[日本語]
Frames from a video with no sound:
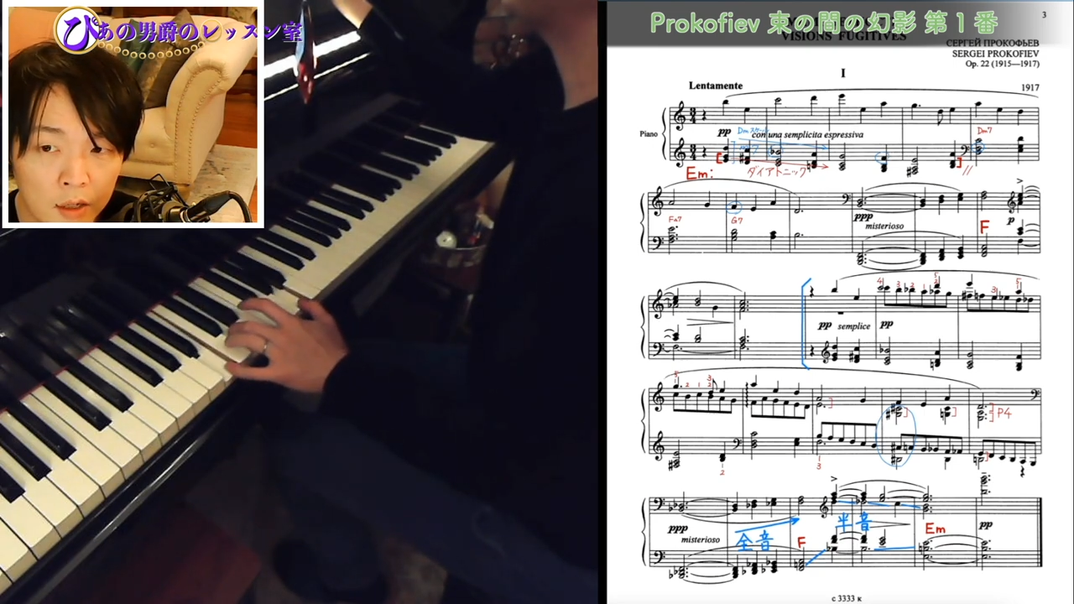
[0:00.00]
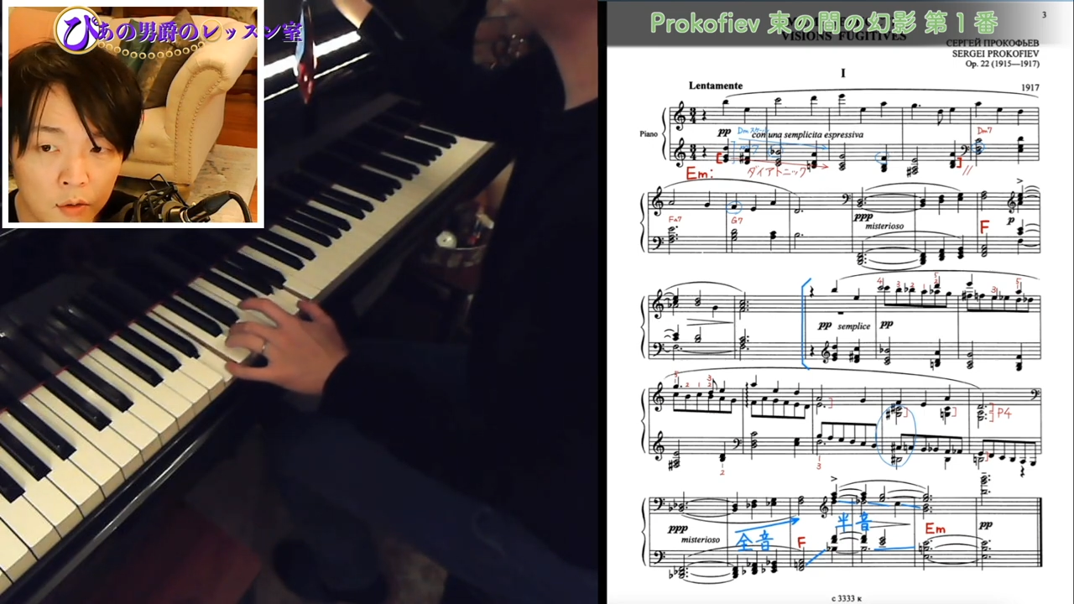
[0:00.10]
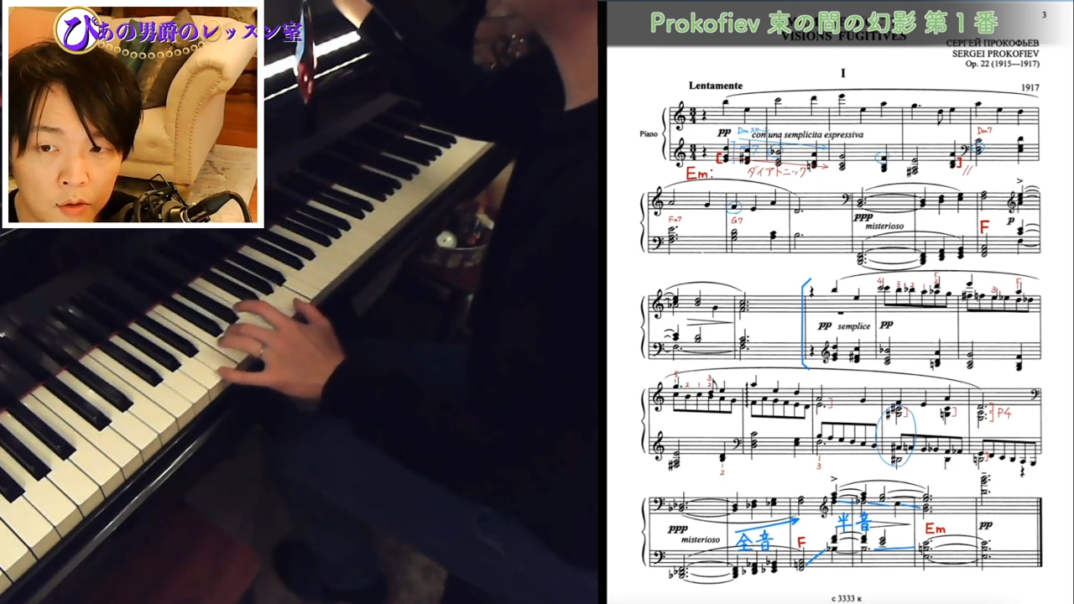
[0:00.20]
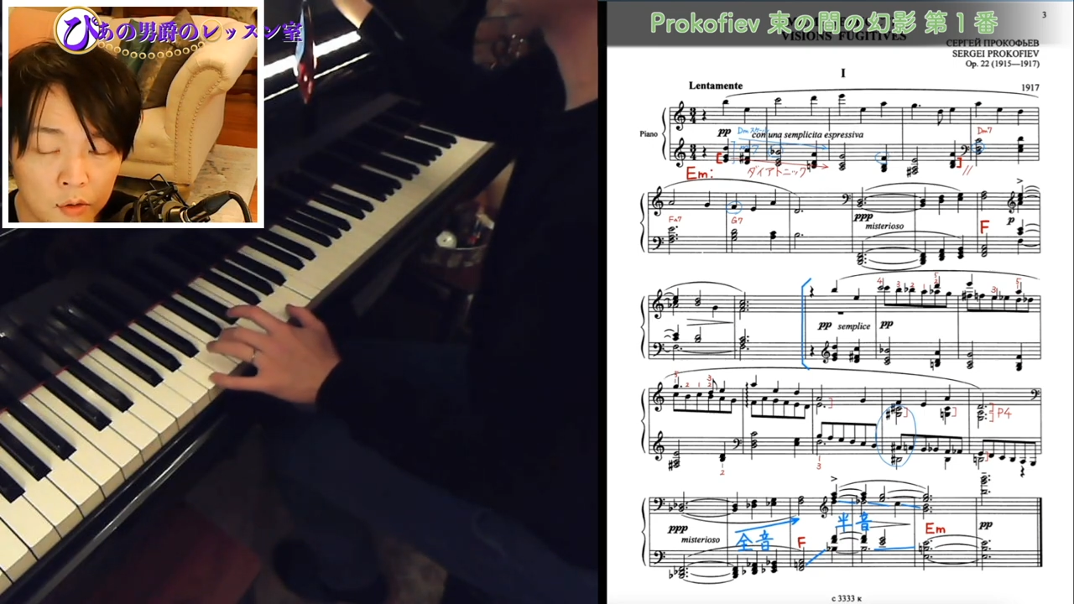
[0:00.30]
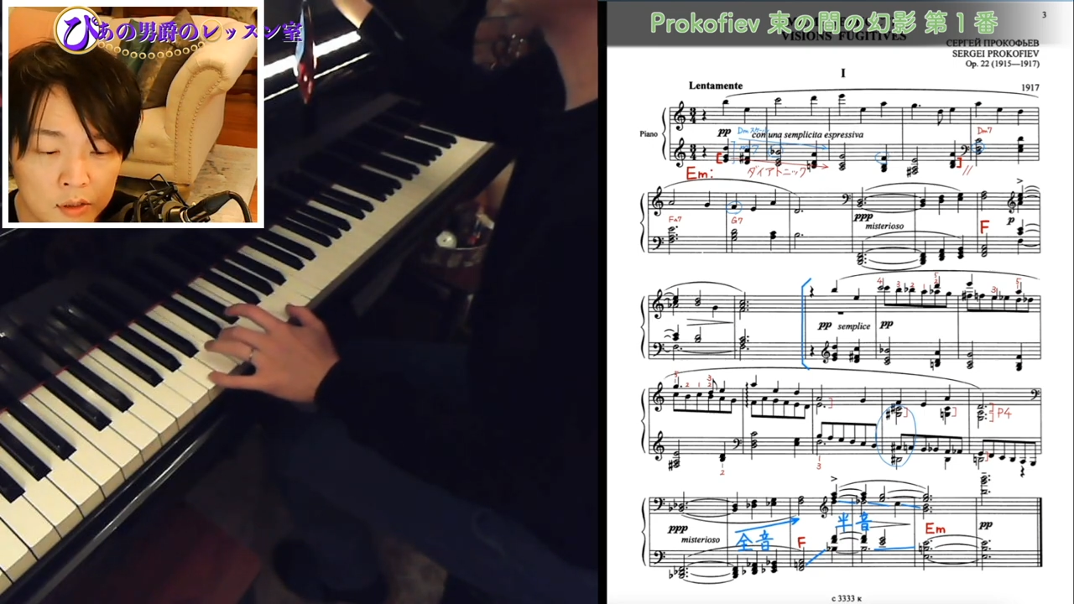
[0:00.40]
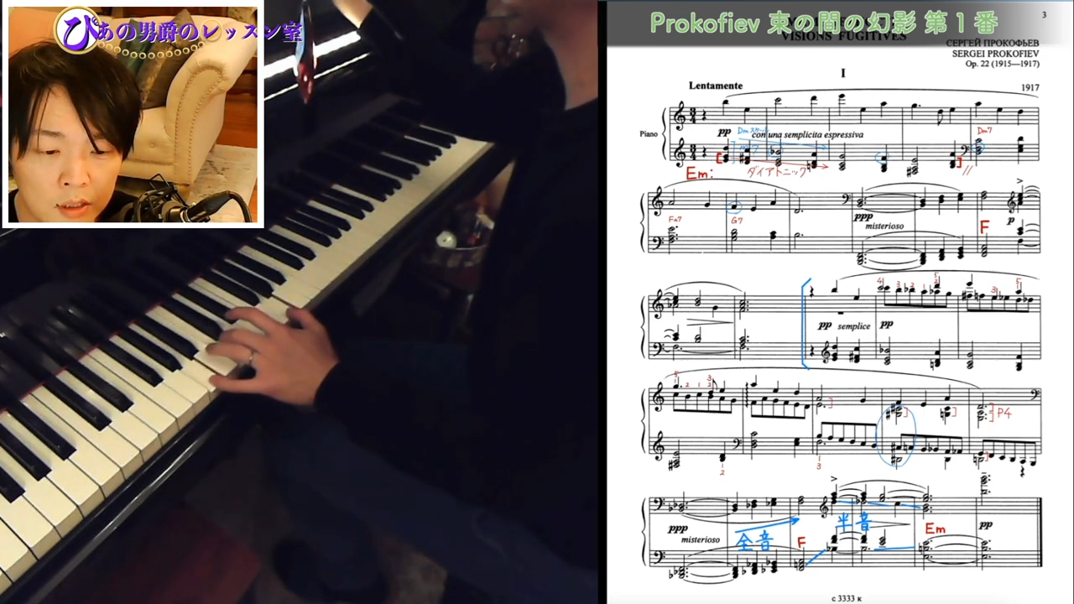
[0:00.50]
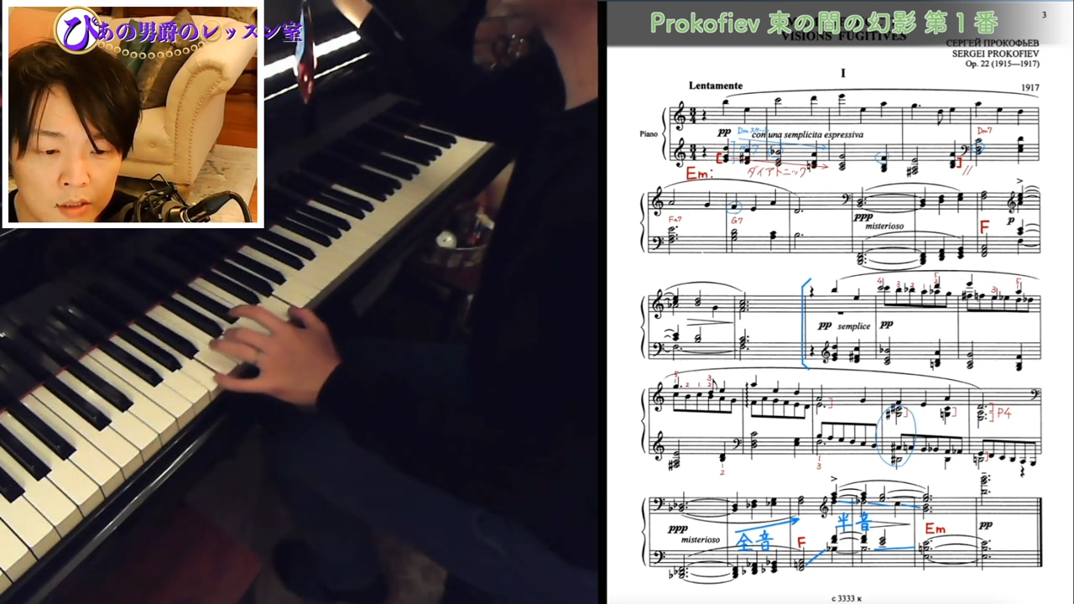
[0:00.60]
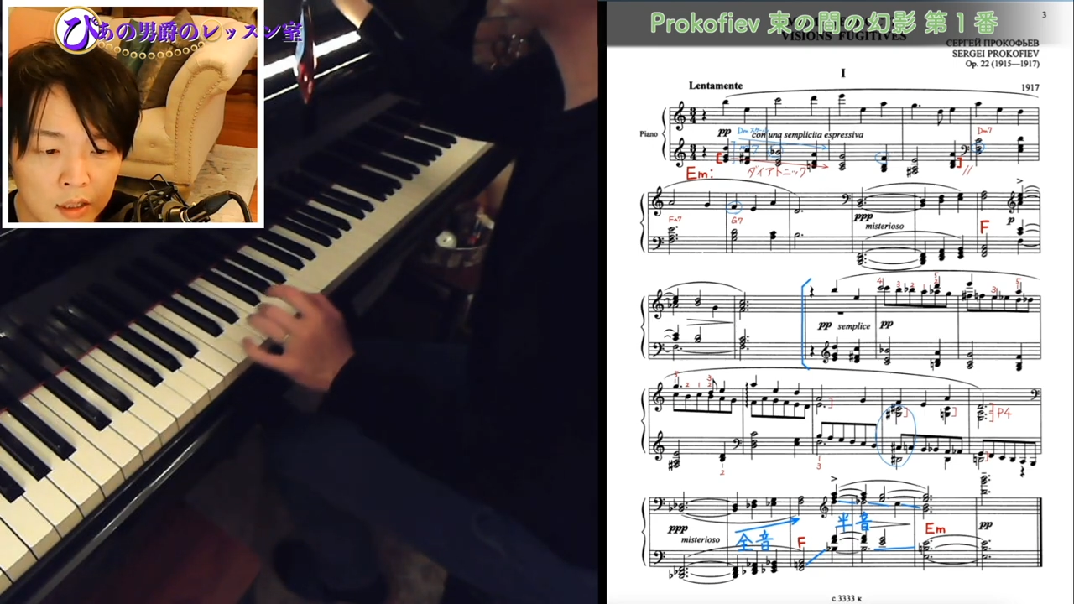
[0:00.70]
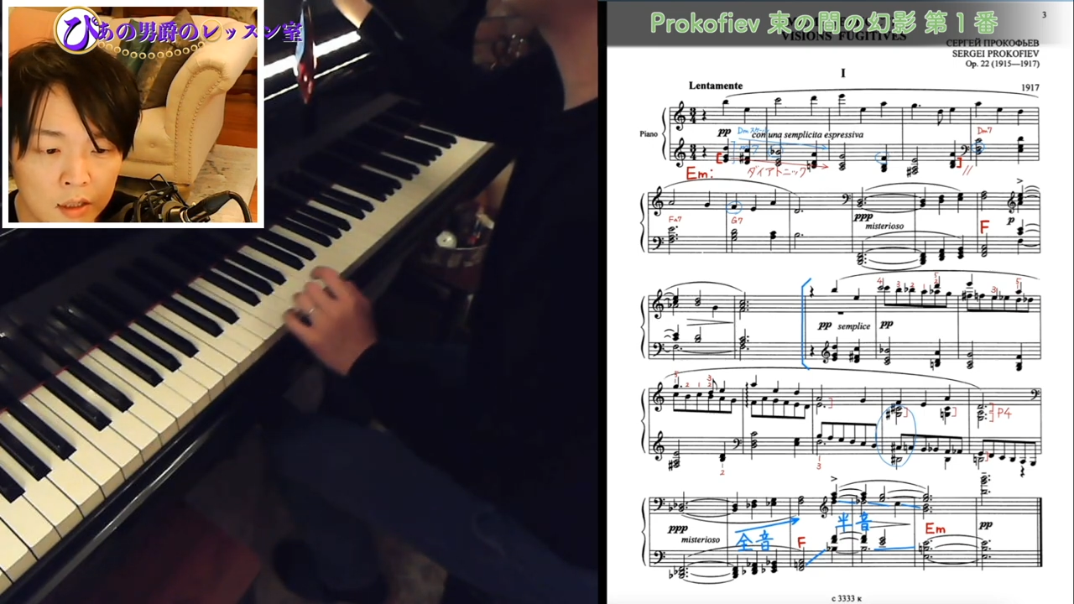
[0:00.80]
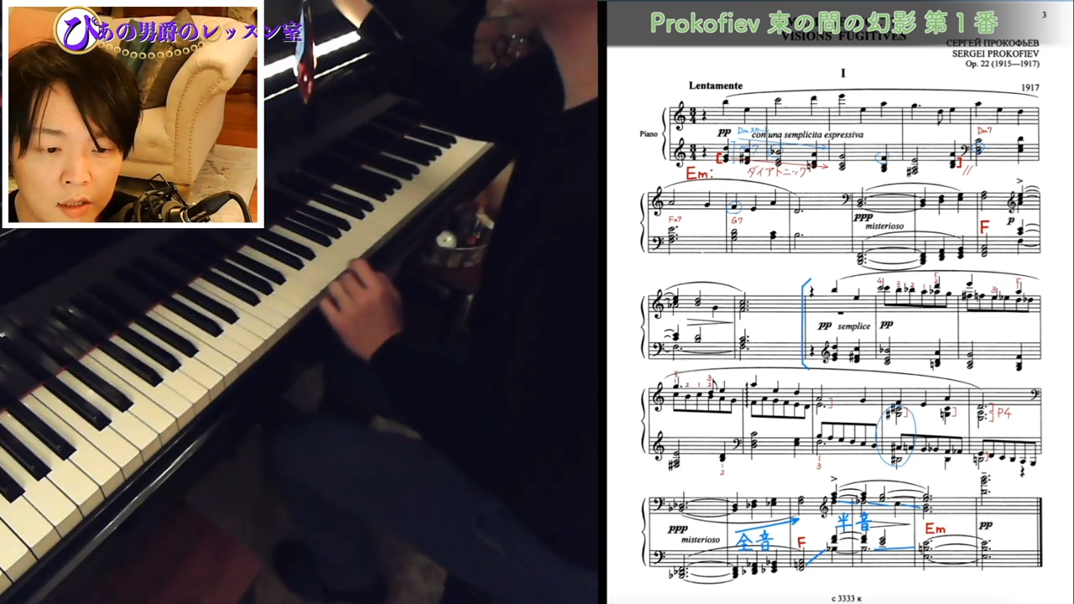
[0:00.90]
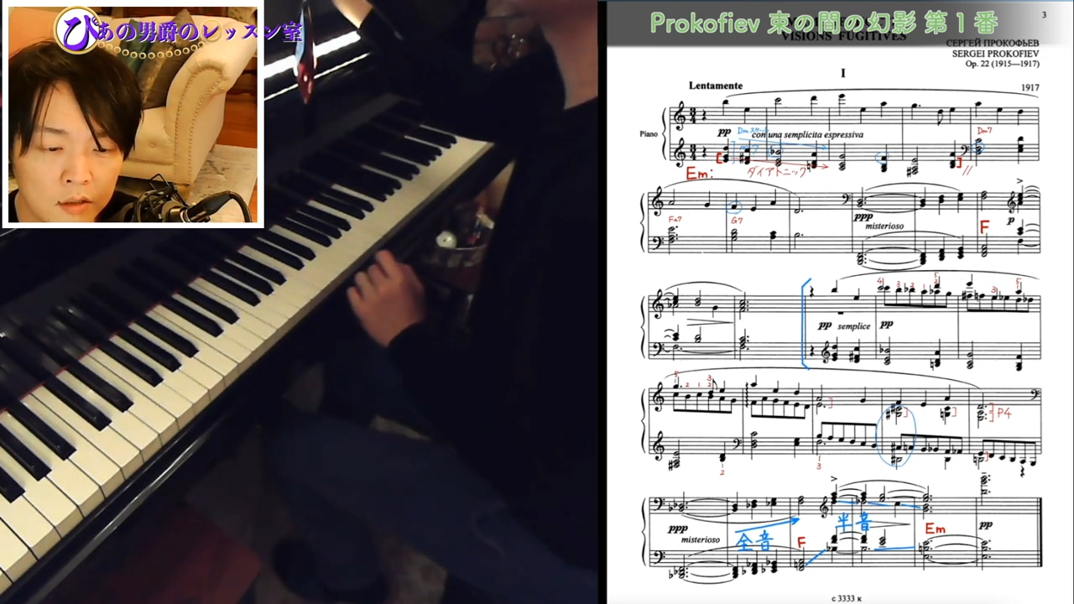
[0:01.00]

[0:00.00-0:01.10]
行移動して下がって